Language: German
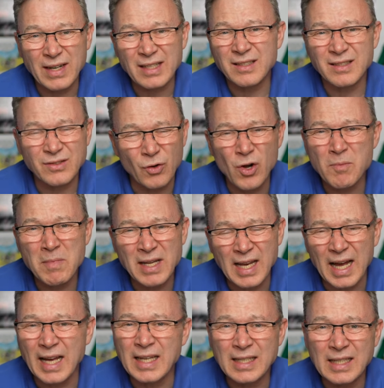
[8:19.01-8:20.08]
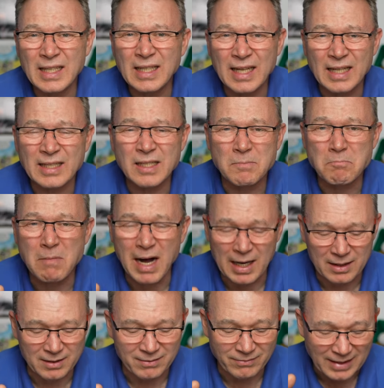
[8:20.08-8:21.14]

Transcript: was soll man eigentlich jetzt machen?